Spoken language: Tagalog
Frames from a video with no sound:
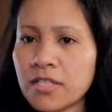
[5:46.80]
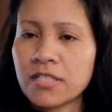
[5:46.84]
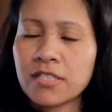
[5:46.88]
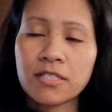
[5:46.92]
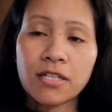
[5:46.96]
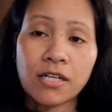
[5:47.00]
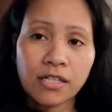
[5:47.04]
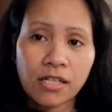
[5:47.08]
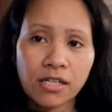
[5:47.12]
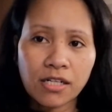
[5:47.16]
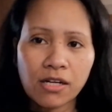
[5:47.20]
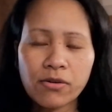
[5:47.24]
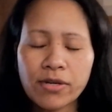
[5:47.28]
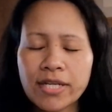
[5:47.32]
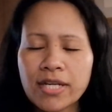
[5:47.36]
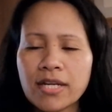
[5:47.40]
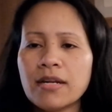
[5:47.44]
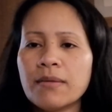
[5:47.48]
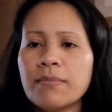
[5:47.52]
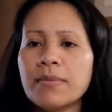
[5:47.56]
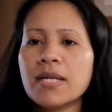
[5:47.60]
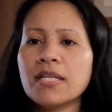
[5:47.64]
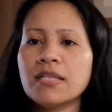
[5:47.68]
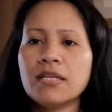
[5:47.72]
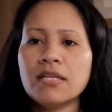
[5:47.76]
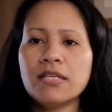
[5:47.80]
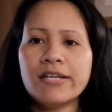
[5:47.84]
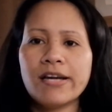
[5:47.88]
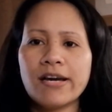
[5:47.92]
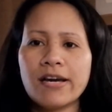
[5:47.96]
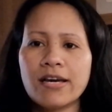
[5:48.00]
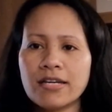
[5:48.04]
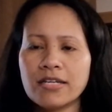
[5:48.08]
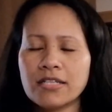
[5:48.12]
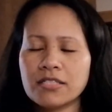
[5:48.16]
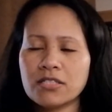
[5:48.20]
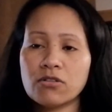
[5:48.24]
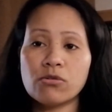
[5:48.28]
So, ang gagawin na naman natin
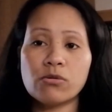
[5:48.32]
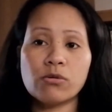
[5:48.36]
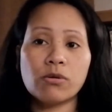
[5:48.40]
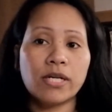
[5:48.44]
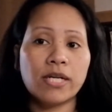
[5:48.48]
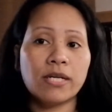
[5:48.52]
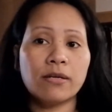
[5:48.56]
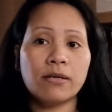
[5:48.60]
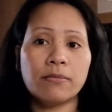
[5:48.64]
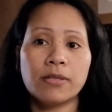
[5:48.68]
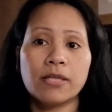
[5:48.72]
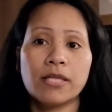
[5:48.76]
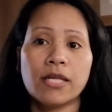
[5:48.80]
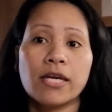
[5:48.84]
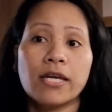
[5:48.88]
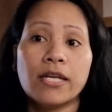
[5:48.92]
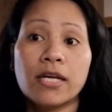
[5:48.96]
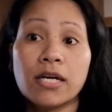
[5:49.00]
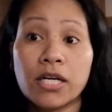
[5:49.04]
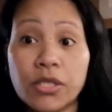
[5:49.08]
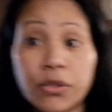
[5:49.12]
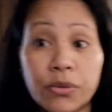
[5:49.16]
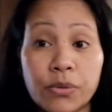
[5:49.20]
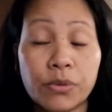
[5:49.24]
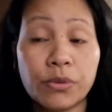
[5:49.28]
guys, kukuha na naman tayo ng ano no,